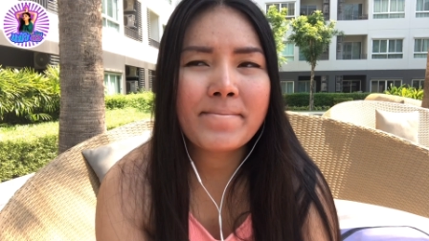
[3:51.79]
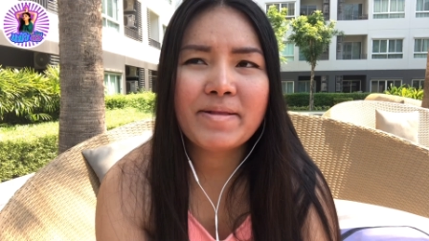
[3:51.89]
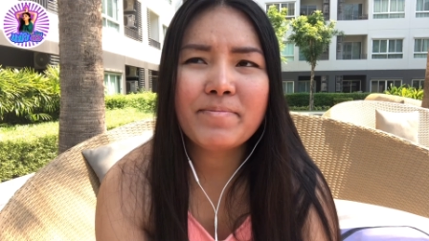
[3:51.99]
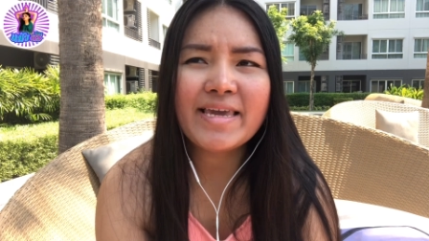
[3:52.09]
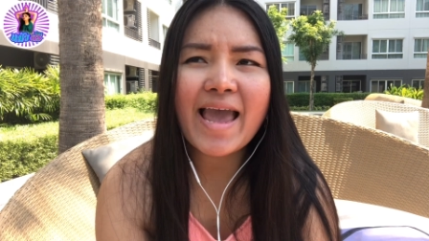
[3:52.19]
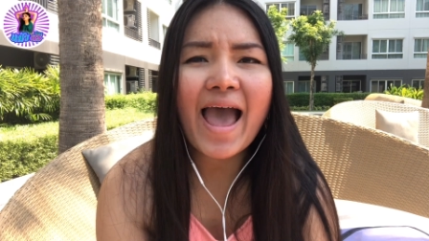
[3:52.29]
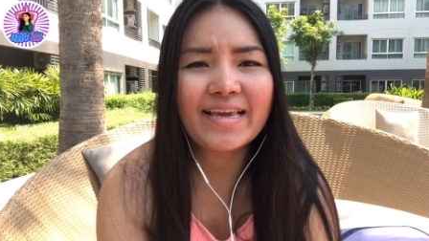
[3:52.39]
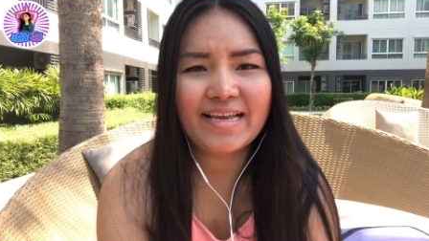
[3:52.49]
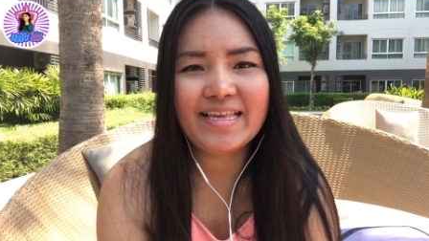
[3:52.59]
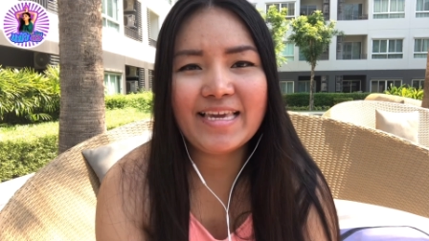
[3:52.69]
มันไม่ยาก
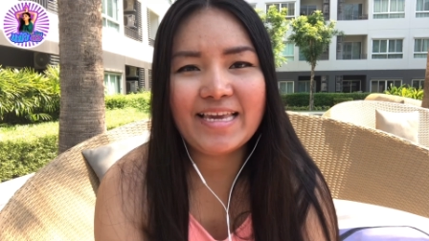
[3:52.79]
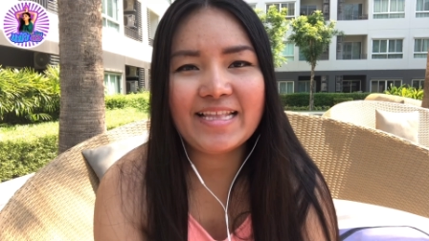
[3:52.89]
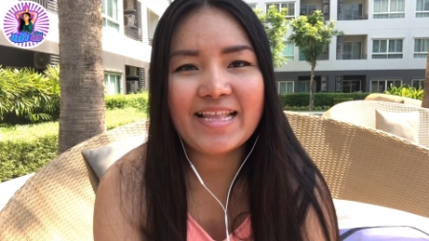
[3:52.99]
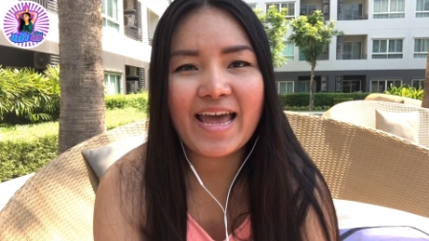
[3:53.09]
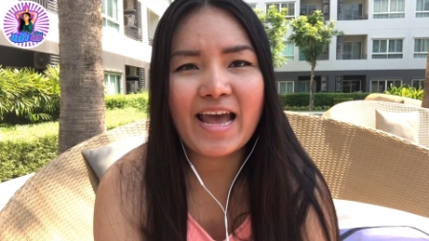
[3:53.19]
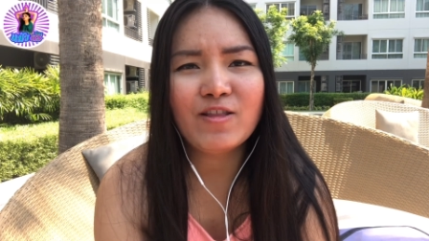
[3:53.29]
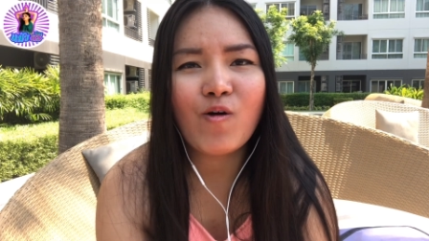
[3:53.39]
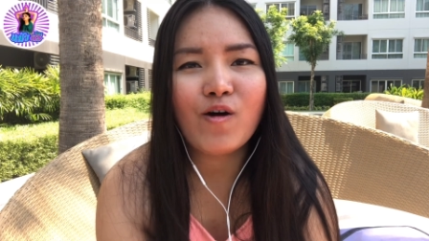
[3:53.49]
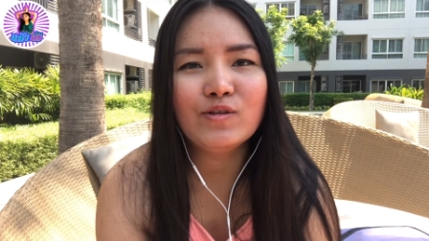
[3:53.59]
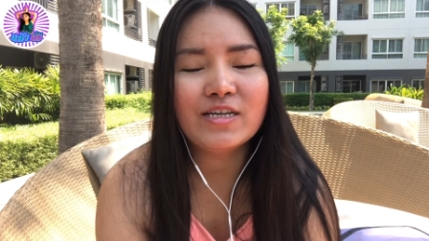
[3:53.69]
อย่างที่คิดนะคะ
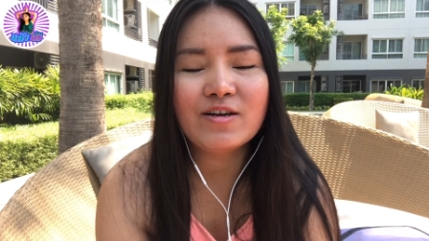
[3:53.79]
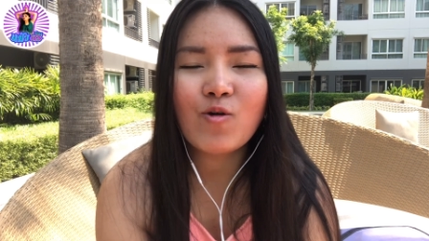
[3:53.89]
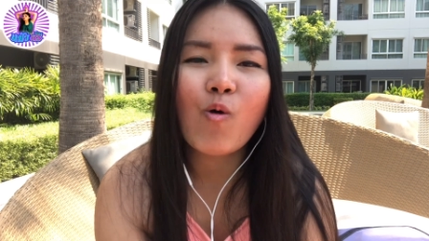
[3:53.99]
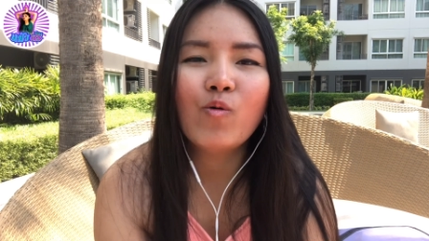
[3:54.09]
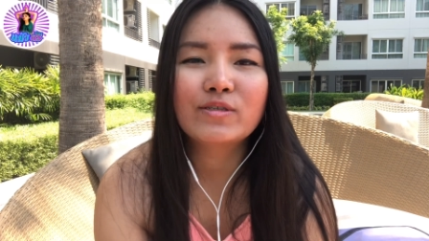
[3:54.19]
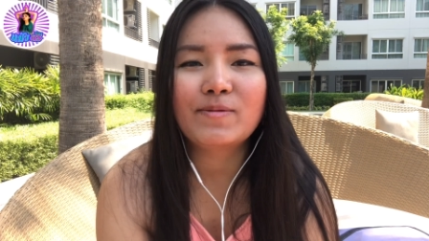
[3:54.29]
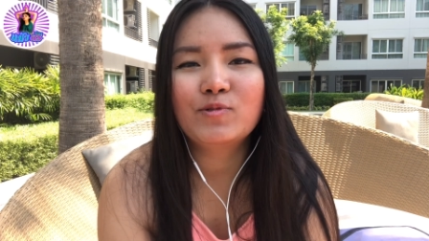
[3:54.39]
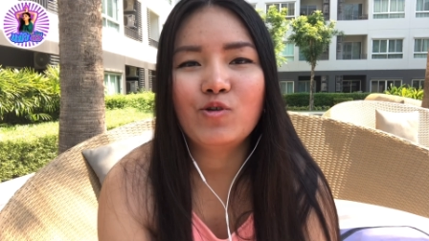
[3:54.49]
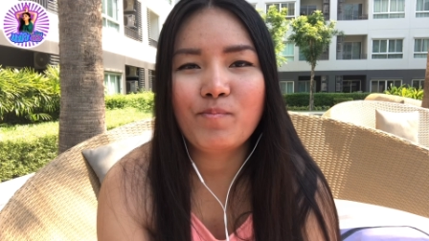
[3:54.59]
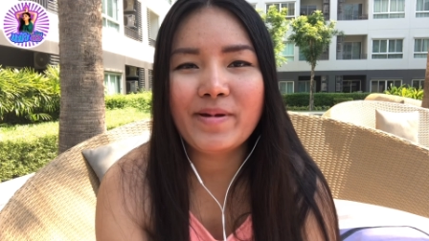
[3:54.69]
น้องเขาจะงงสับ
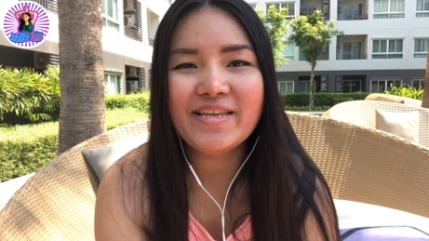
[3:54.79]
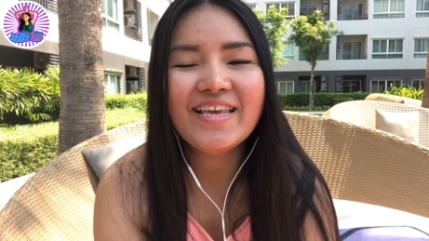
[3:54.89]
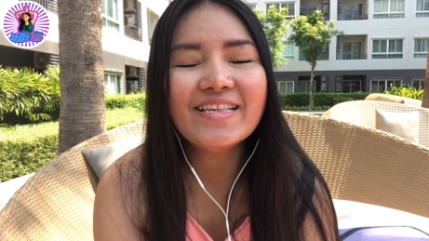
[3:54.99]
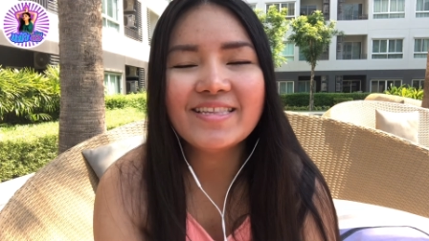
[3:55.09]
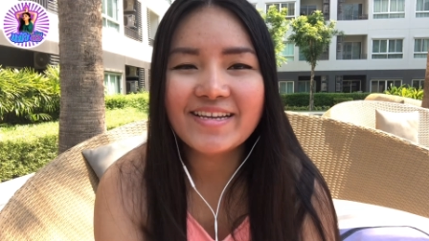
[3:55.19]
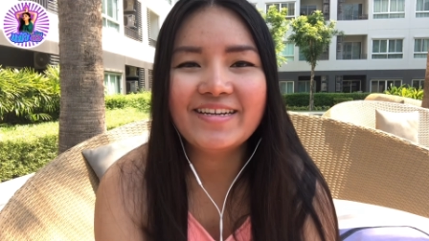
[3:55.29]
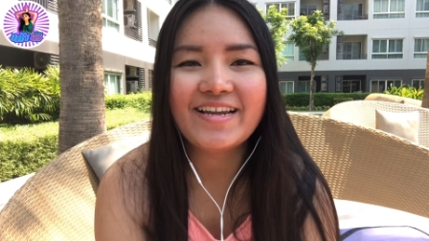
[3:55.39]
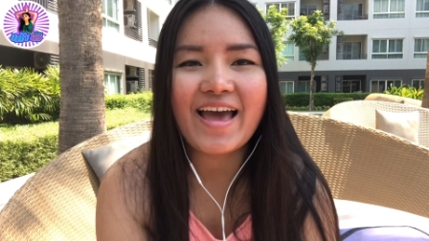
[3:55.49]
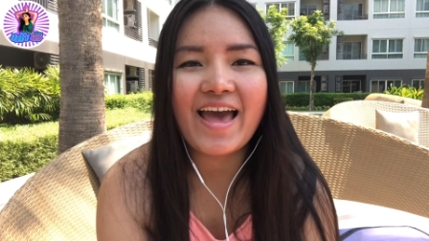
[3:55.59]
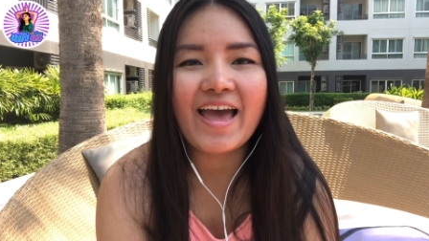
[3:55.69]
สนไปนิดนึง
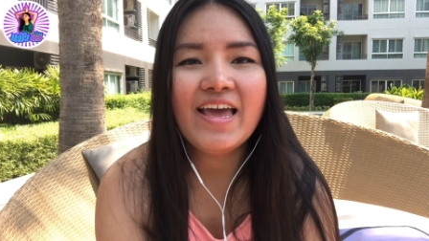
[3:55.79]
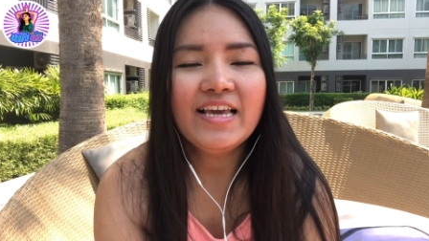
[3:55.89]
นะคะ